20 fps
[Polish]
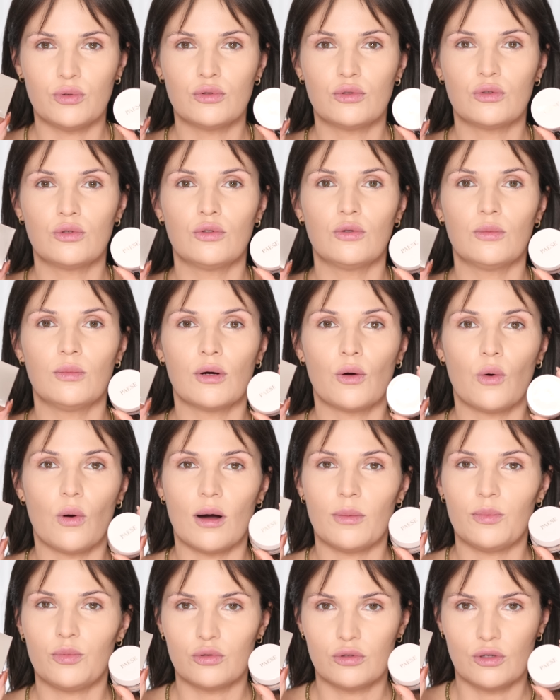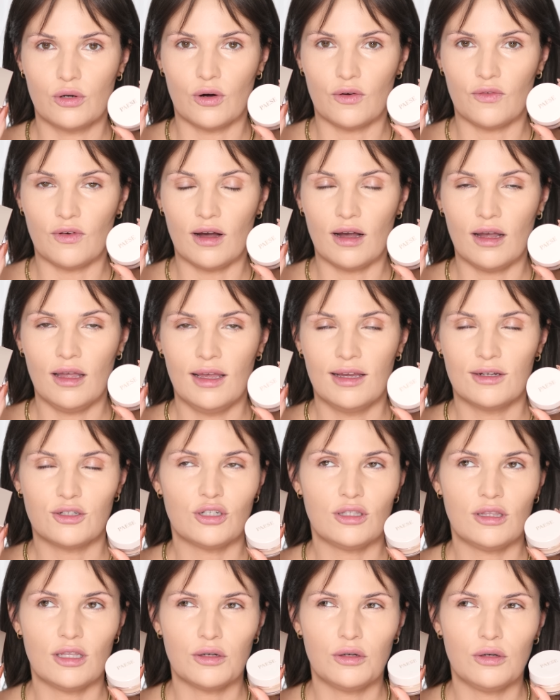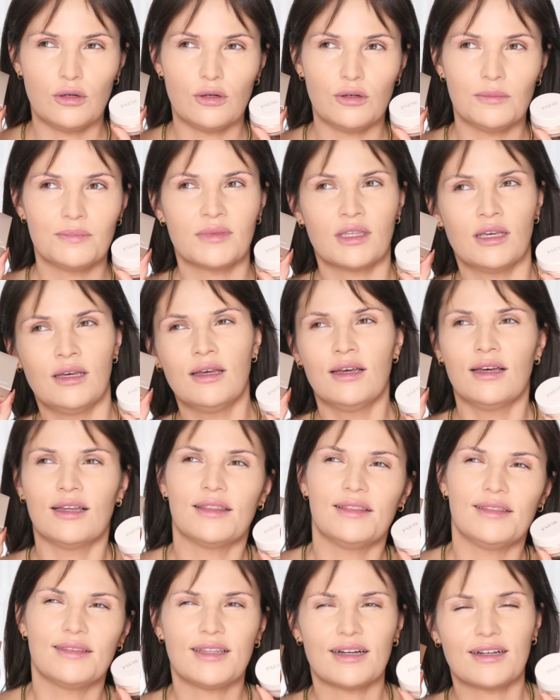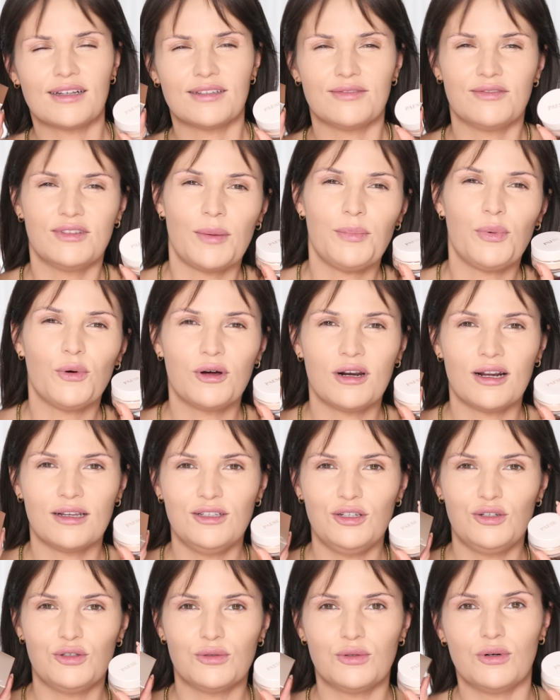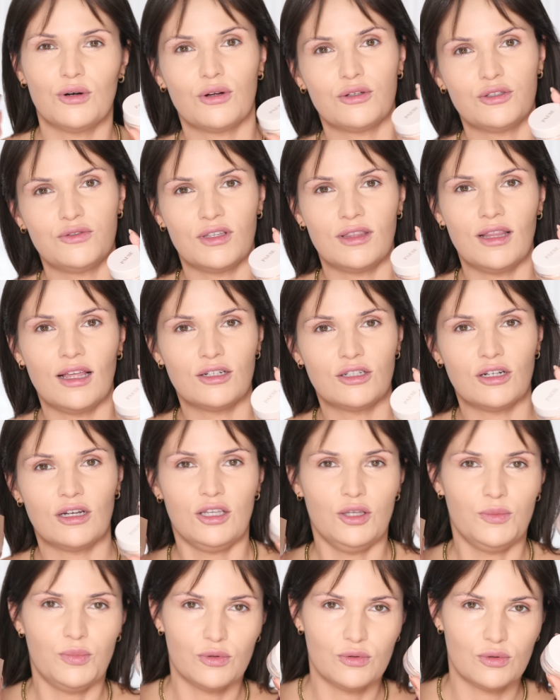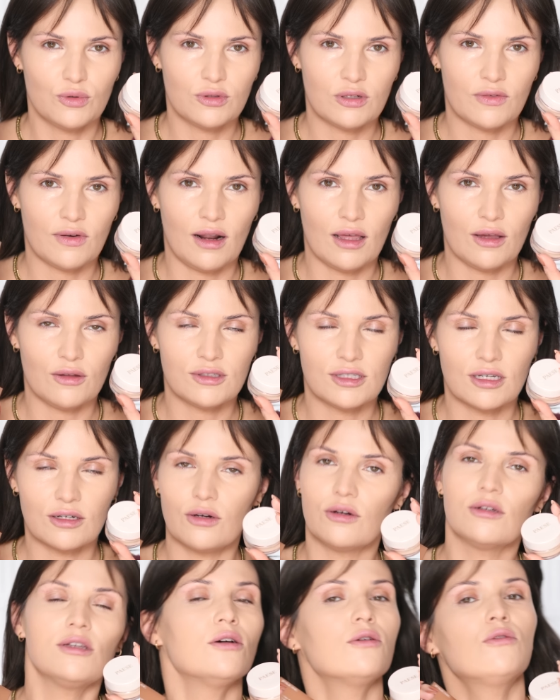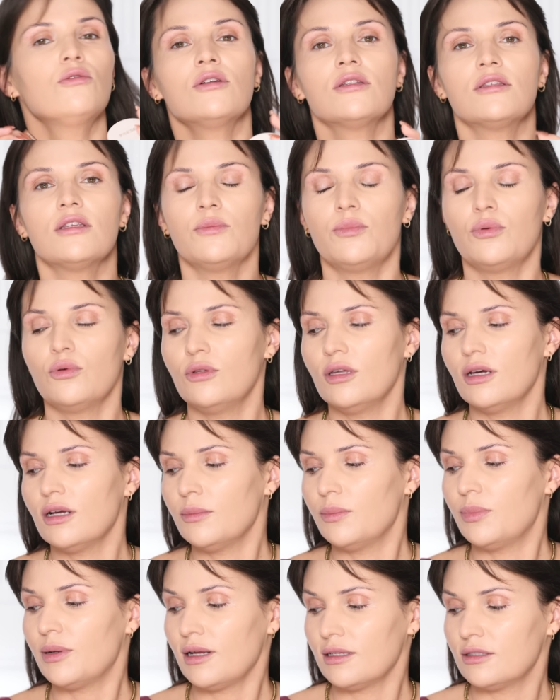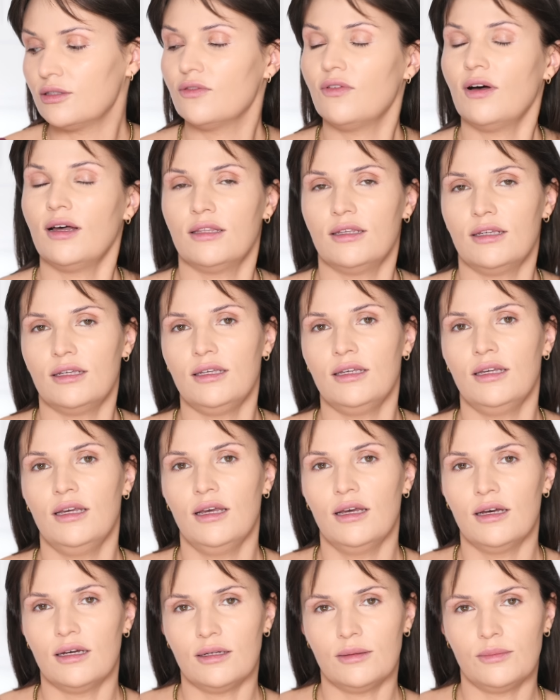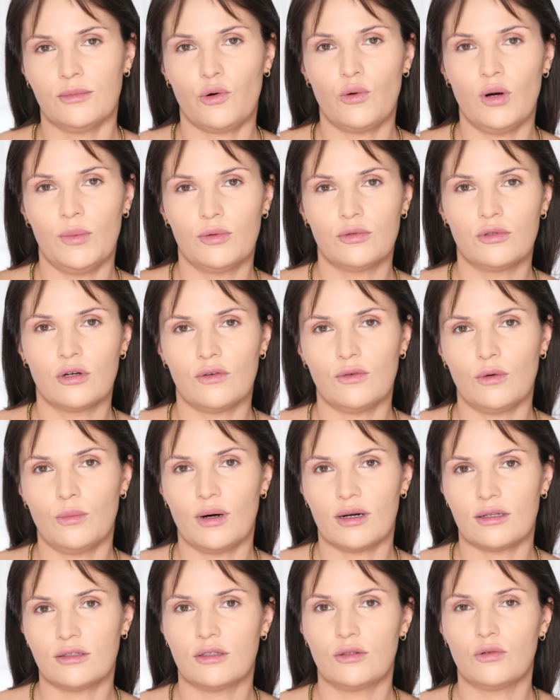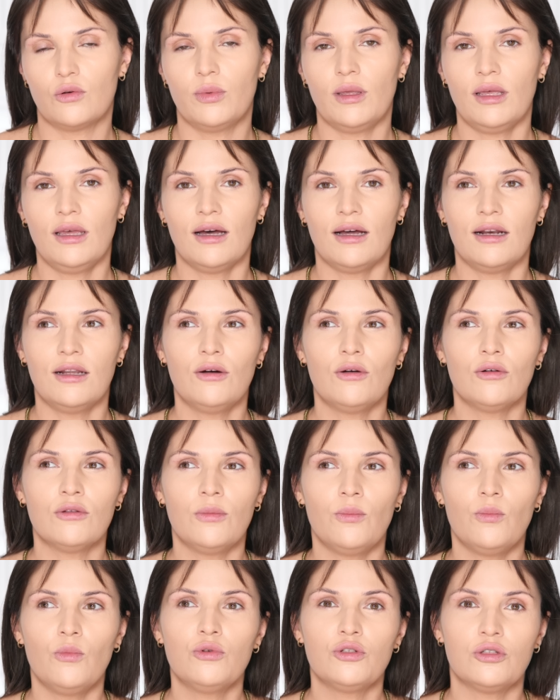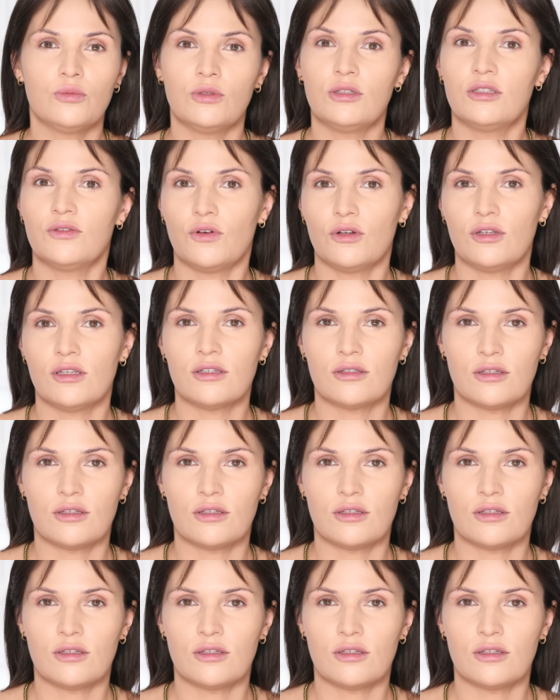pudru mgła pudrowa, czyli tego tak na pograniczu rozświetlacza i pudru utrwalającego. I ogólnie ten puder prasowany, mgłę pudrową bardzo lubię, ale on musi mieć swoje